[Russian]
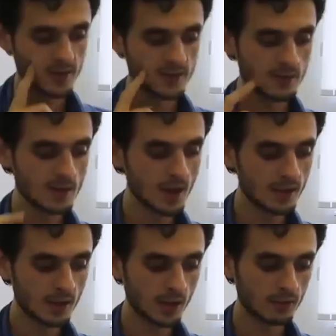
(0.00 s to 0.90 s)

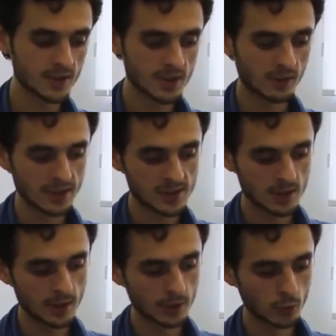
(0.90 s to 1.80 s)
Синирниковец
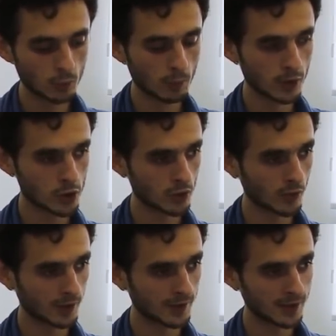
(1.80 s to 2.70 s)
20 лет думал, что
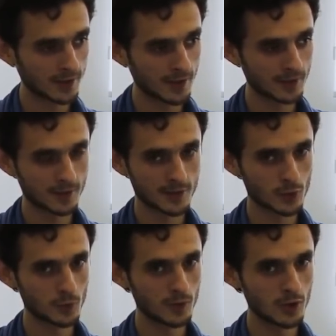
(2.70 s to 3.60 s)
граната – это
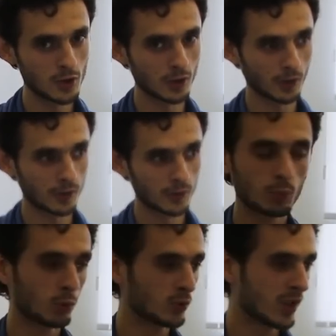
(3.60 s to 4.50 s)
сувенир.
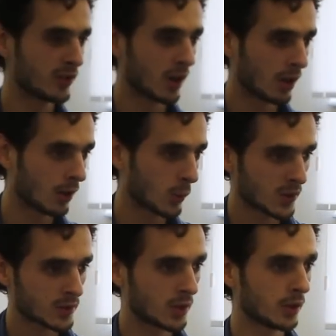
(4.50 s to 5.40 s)
Мы да да
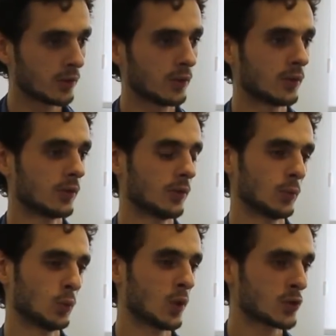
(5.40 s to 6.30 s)
Уазген
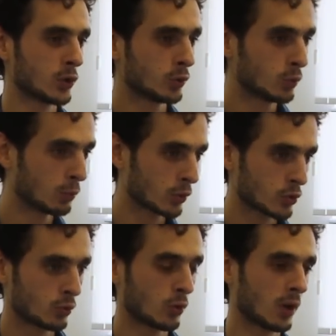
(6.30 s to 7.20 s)
20 лет думал,
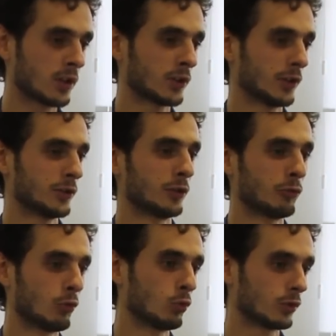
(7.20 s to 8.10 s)
что граната – это
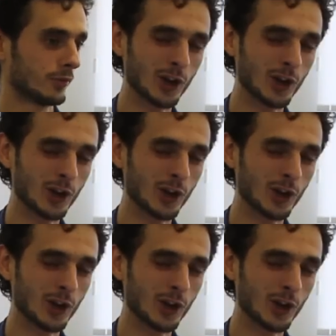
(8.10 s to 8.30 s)
фрукт.